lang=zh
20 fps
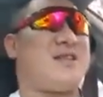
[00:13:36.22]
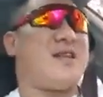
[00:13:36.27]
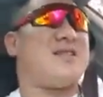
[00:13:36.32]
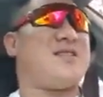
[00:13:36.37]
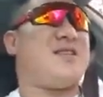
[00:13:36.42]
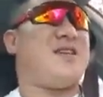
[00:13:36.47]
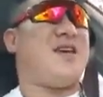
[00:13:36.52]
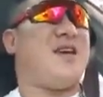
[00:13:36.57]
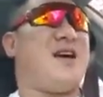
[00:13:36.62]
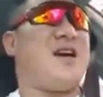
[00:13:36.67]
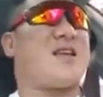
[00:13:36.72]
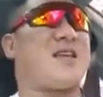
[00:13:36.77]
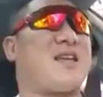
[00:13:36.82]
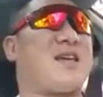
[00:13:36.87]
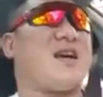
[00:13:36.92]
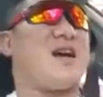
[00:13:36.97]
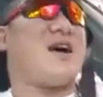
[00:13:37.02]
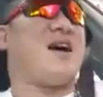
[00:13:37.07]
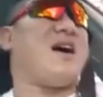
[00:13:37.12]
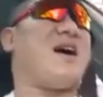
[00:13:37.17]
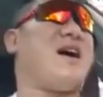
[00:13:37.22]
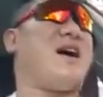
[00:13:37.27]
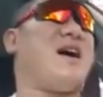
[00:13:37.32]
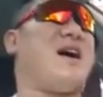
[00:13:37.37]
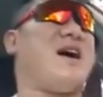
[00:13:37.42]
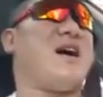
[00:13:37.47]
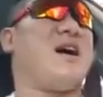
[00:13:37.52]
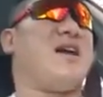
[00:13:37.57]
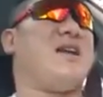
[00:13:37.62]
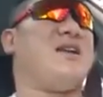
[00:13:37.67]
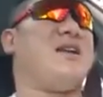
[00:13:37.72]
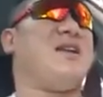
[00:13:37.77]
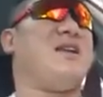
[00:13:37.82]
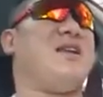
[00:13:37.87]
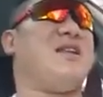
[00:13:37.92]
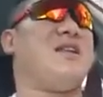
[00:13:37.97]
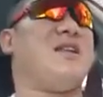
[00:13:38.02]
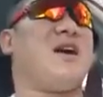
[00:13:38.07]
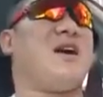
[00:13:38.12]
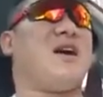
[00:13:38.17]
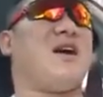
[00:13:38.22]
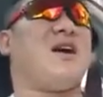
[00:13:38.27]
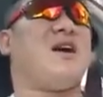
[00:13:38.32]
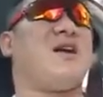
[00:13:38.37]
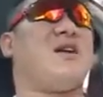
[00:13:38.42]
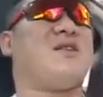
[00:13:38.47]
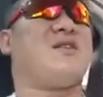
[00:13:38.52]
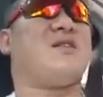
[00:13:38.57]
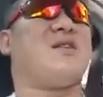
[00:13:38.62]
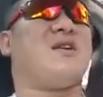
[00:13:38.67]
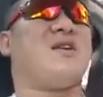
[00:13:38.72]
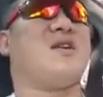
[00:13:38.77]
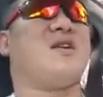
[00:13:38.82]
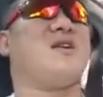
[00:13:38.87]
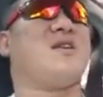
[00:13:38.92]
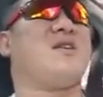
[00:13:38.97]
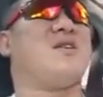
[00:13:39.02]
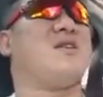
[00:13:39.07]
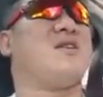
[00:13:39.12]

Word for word: 他吃的干你脑嘞！